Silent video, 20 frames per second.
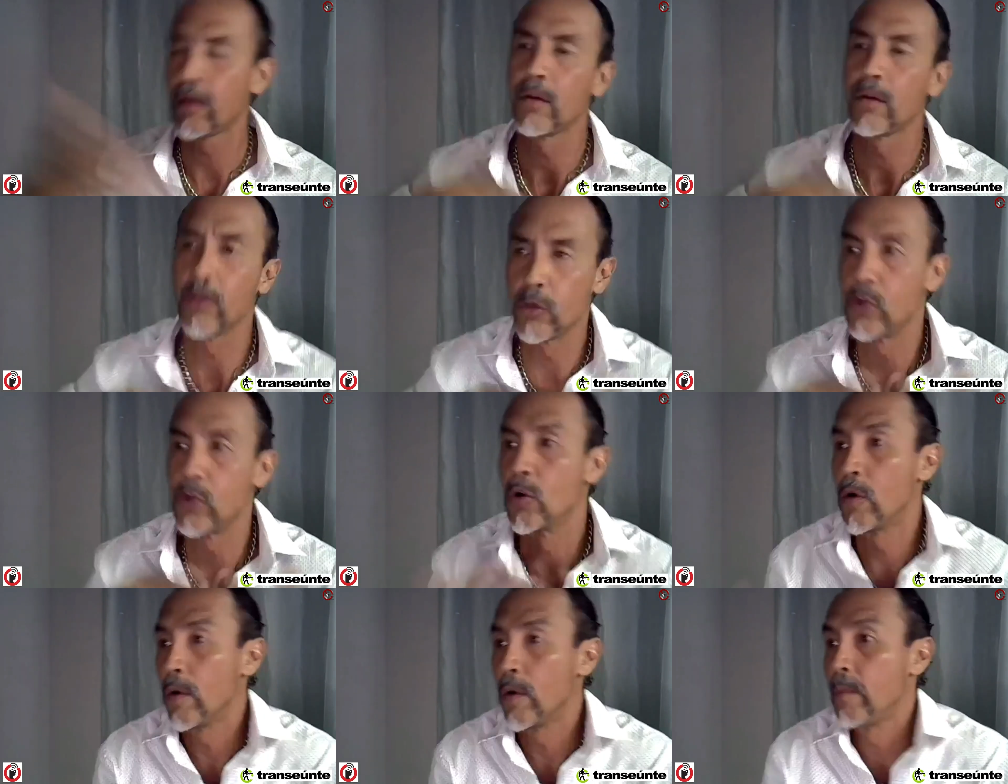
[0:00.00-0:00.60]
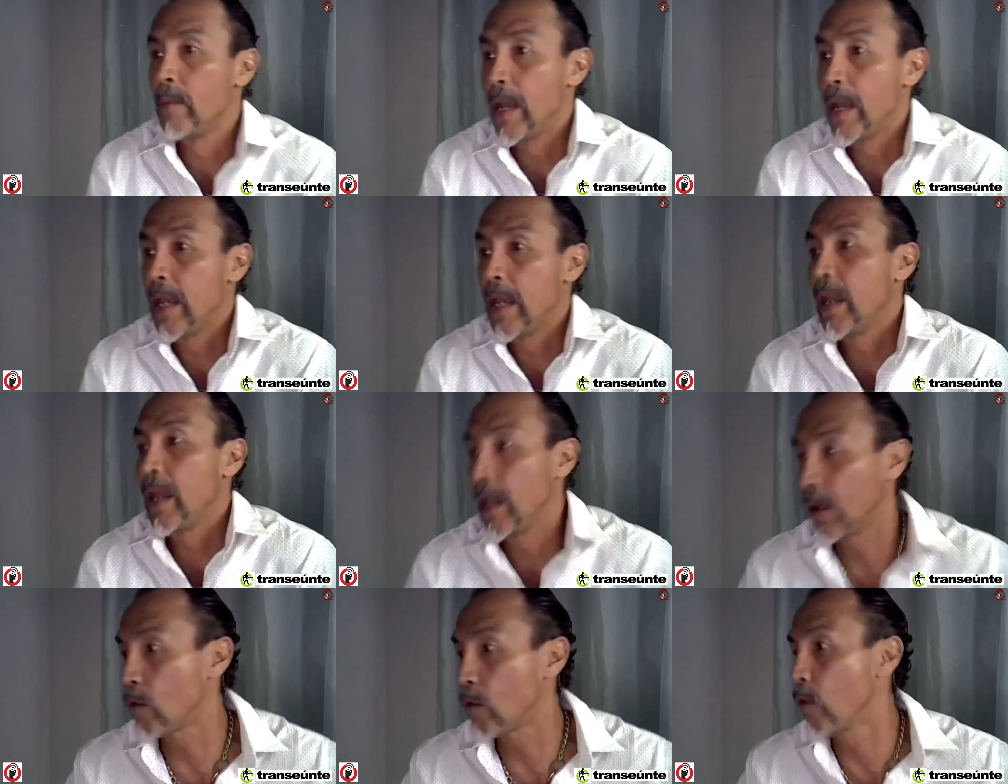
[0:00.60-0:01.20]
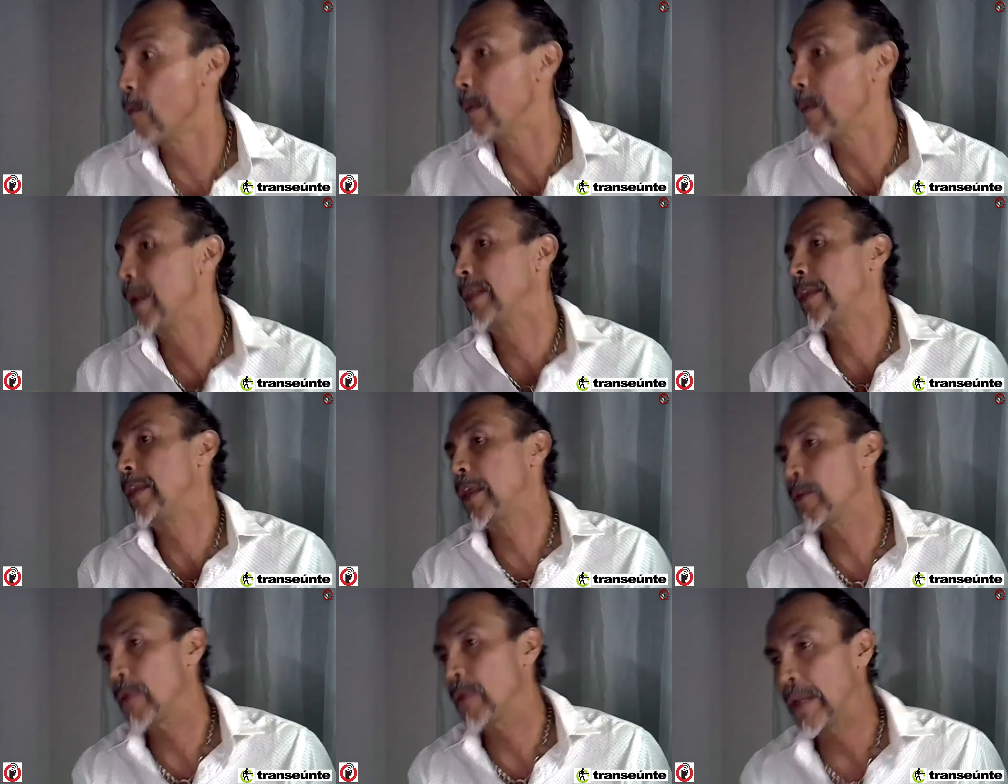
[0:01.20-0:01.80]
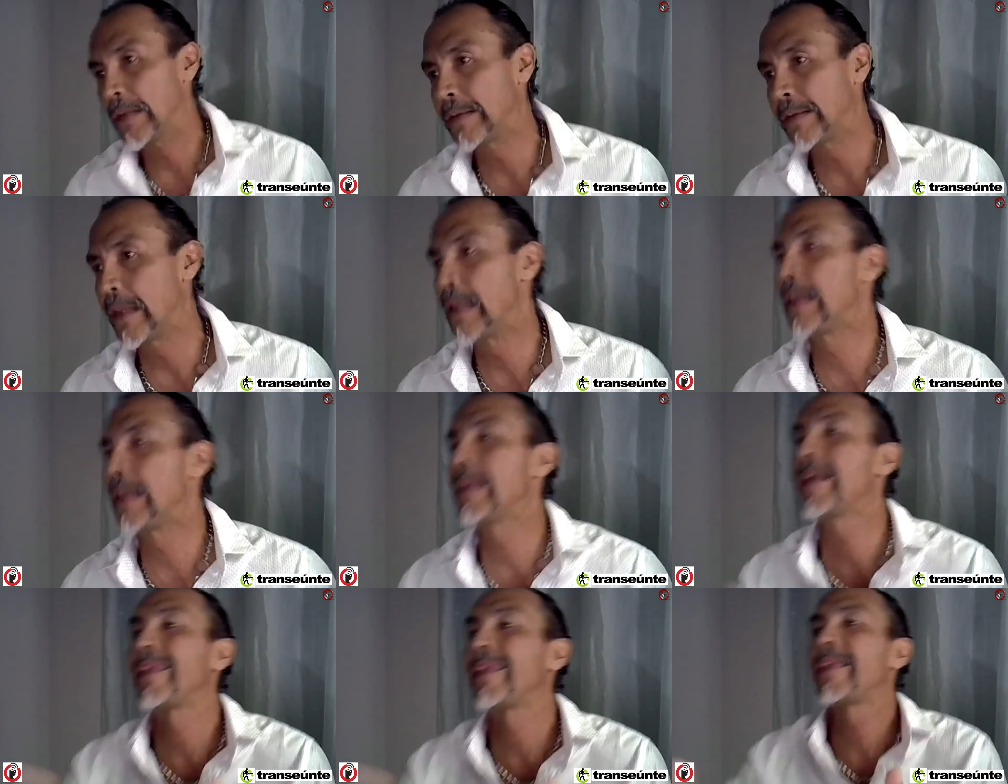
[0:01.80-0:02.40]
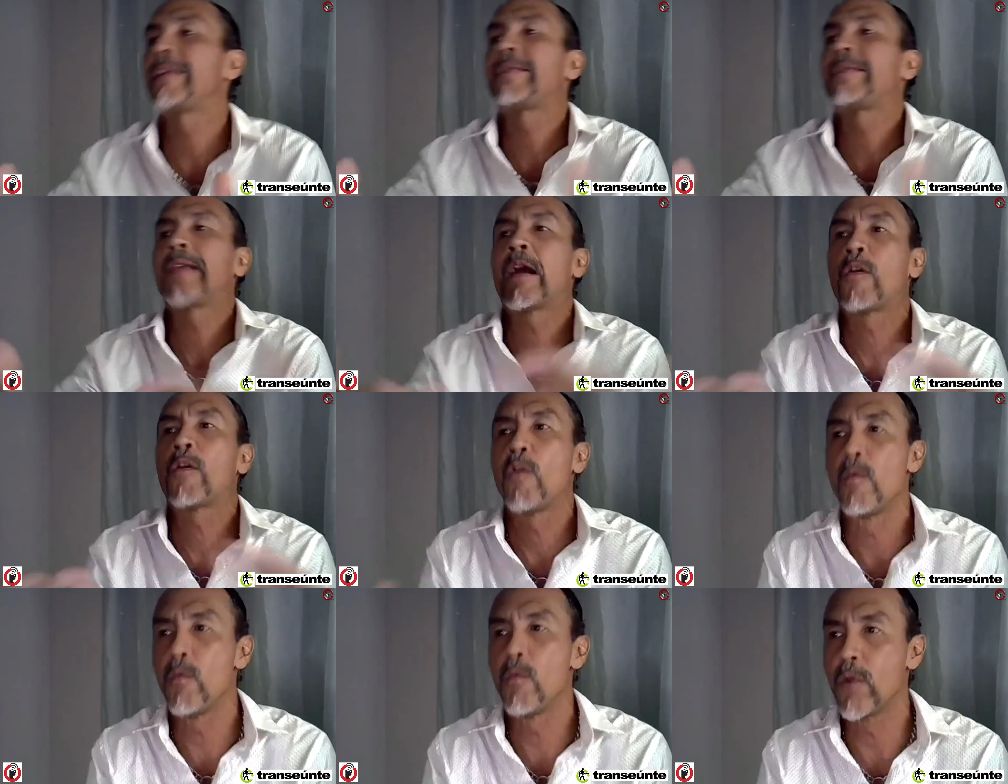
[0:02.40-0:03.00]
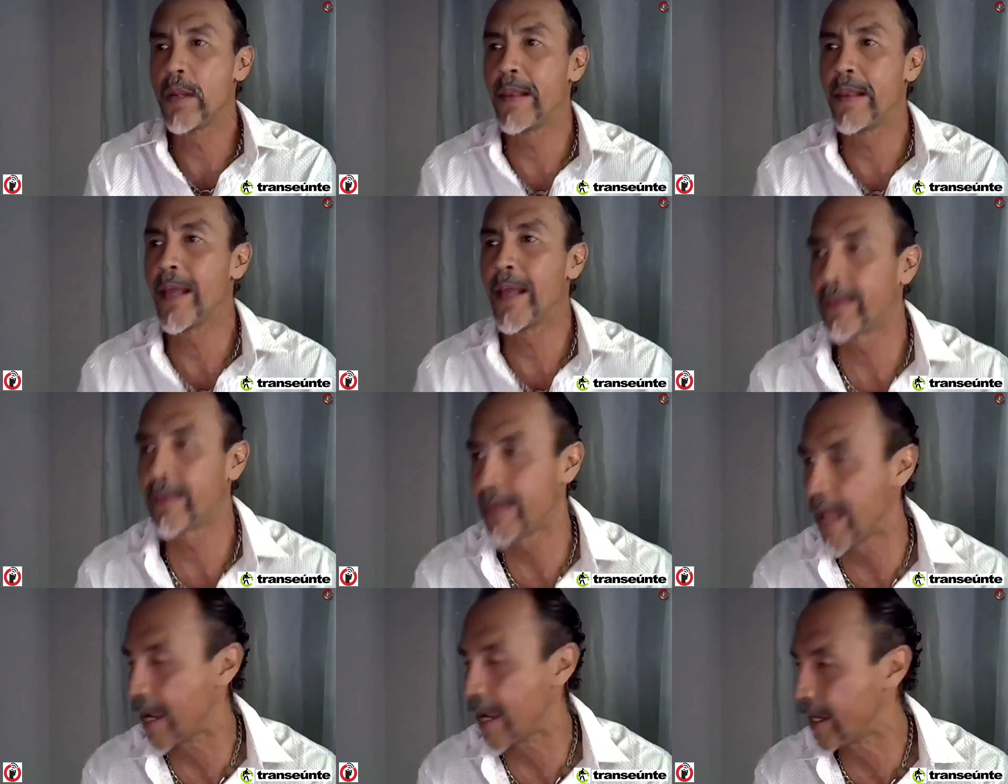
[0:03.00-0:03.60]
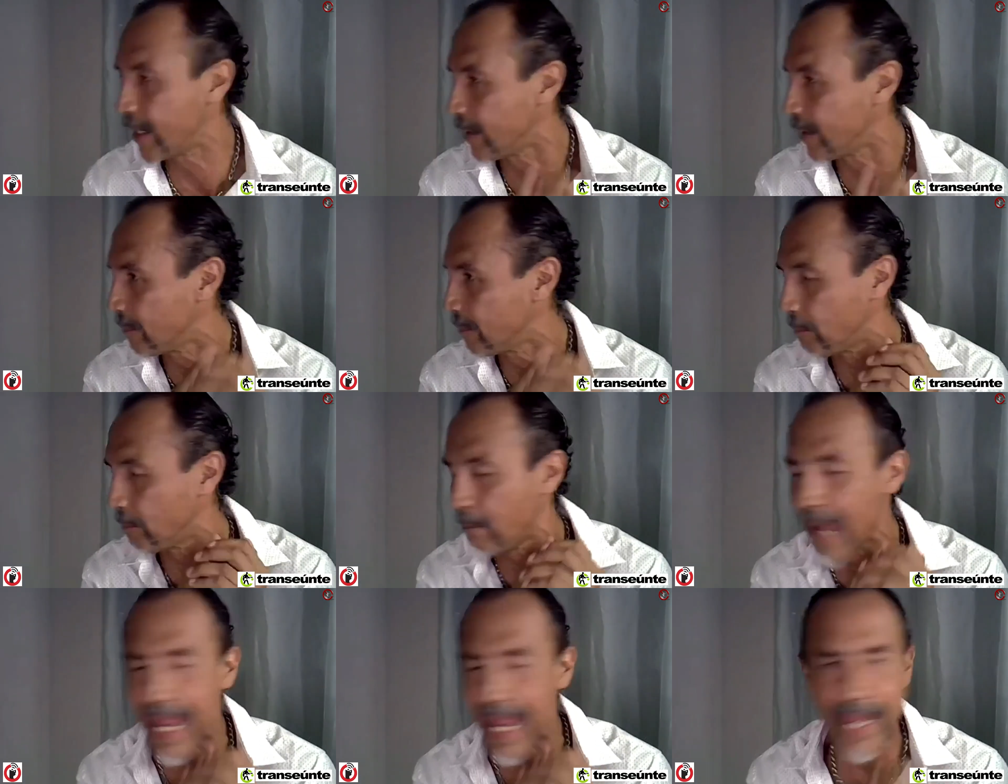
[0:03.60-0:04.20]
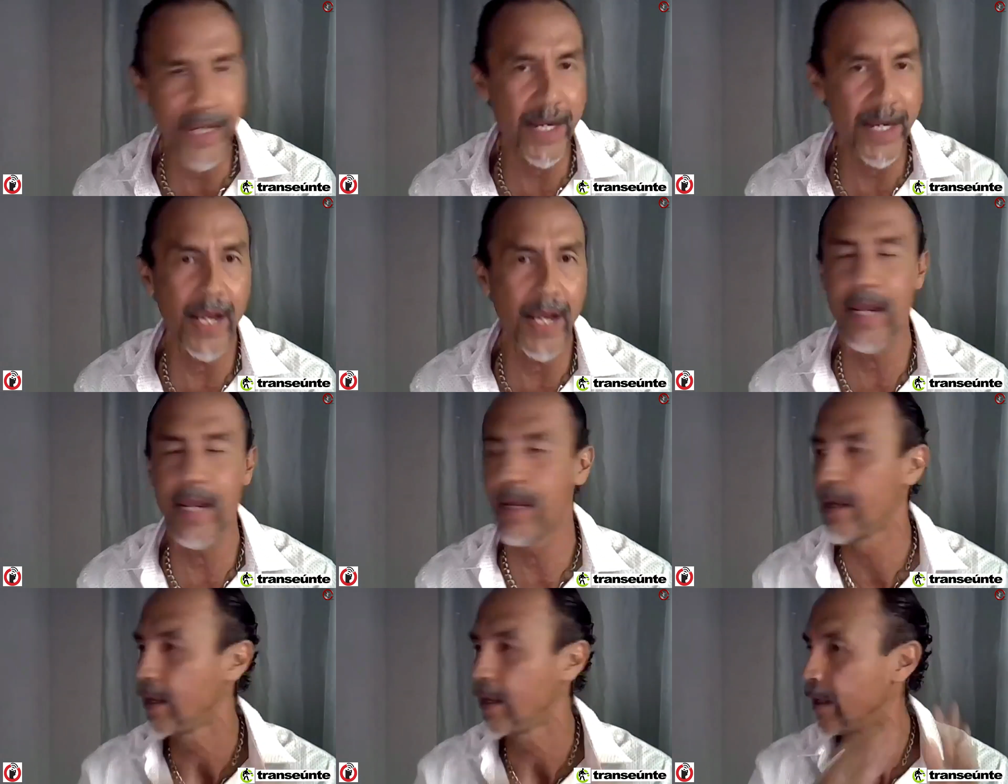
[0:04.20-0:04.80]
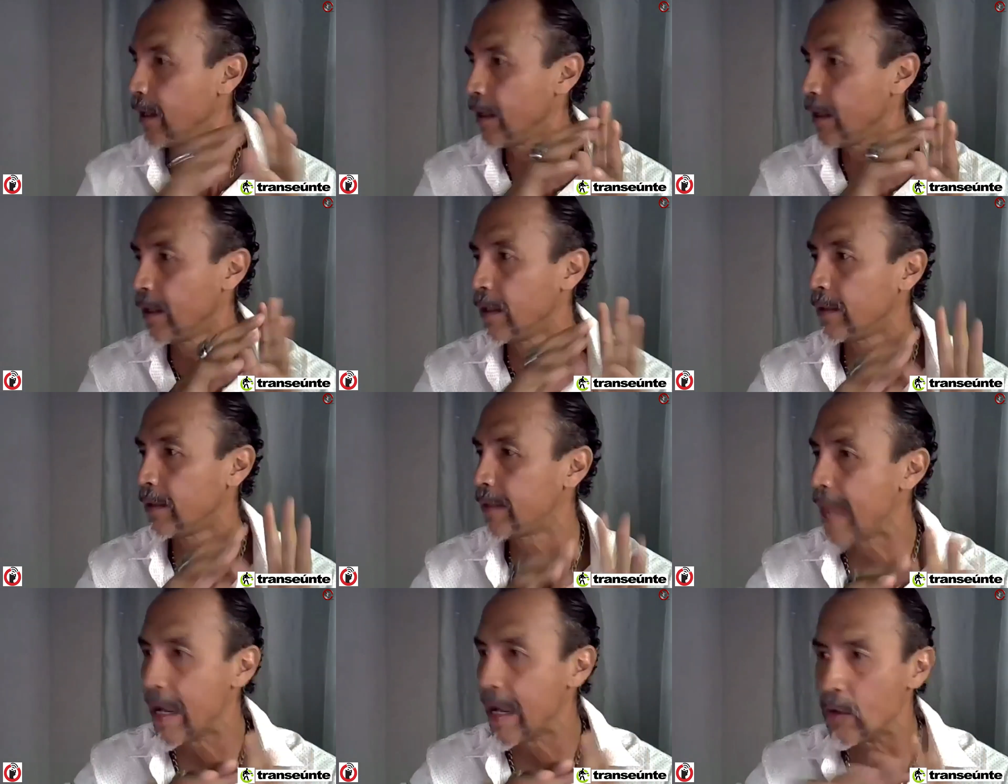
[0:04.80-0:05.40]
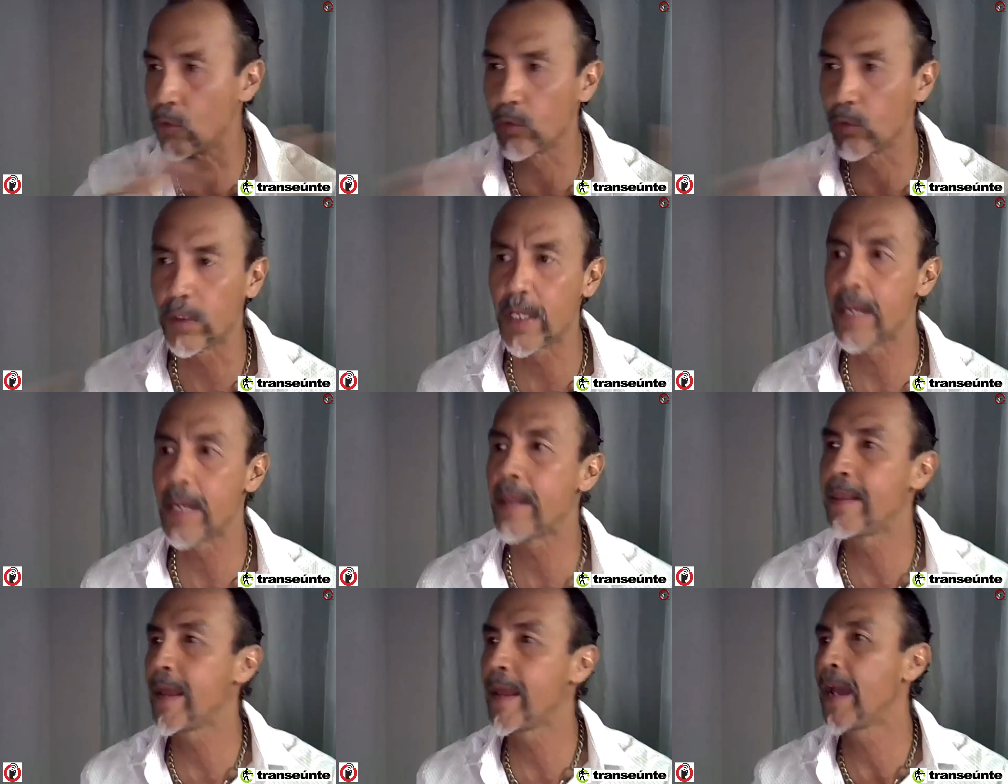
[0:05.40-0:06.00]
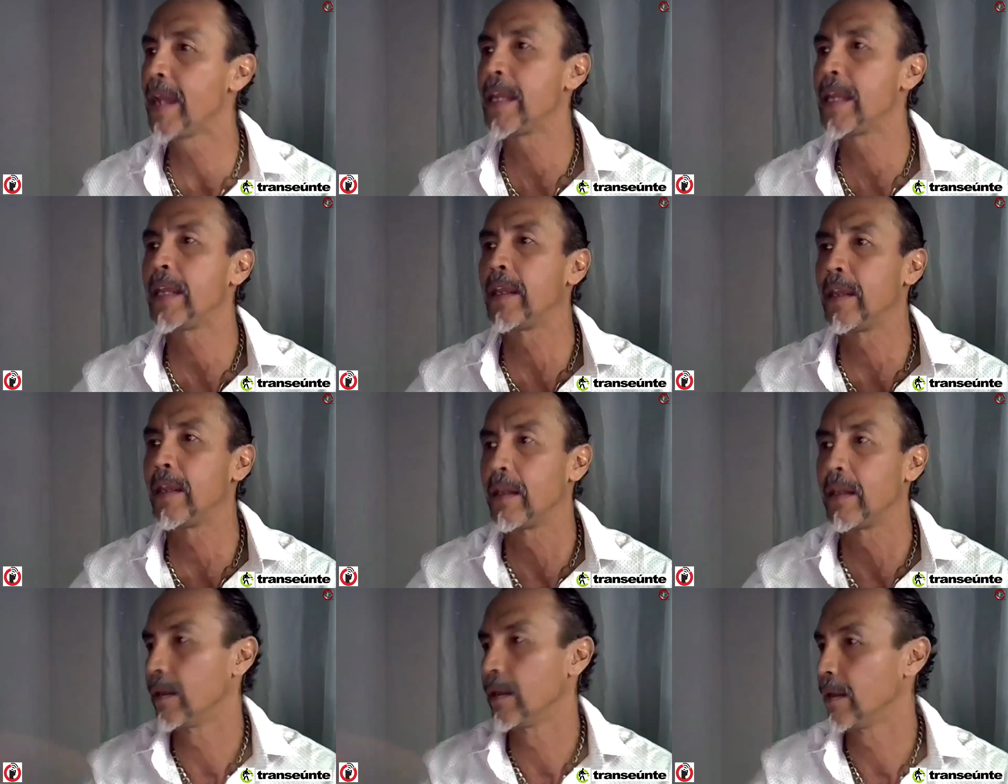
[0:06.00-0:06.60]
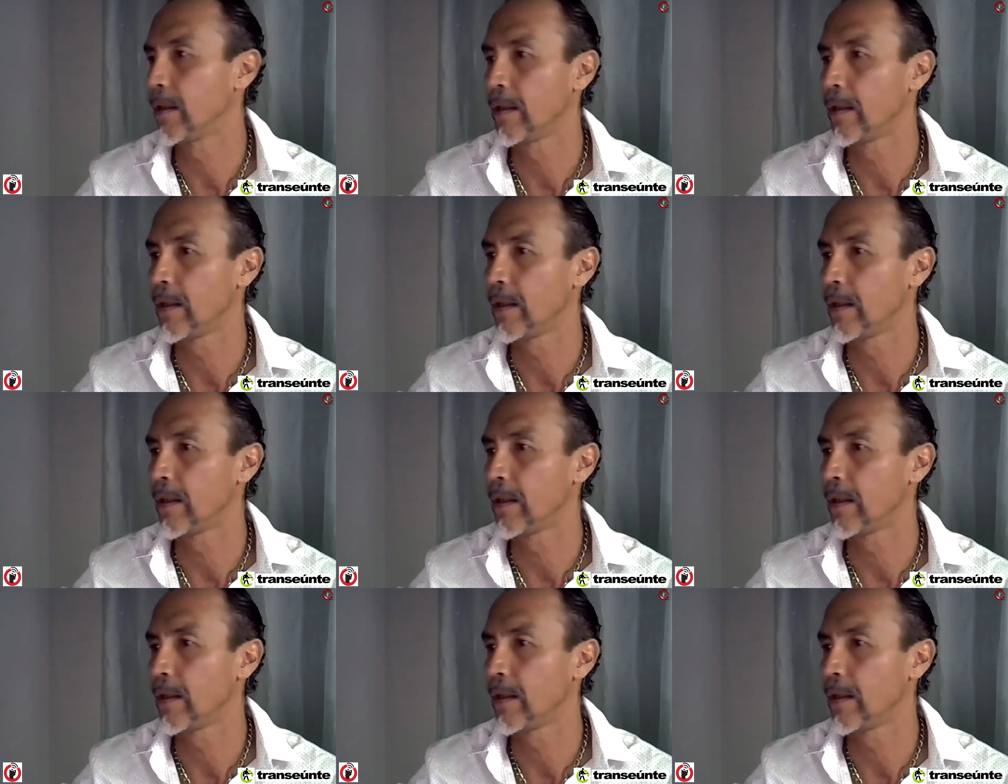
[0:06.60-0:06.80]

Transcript: yo me he convertido en ese líder de esta comunidad tan bella, tan nutrida y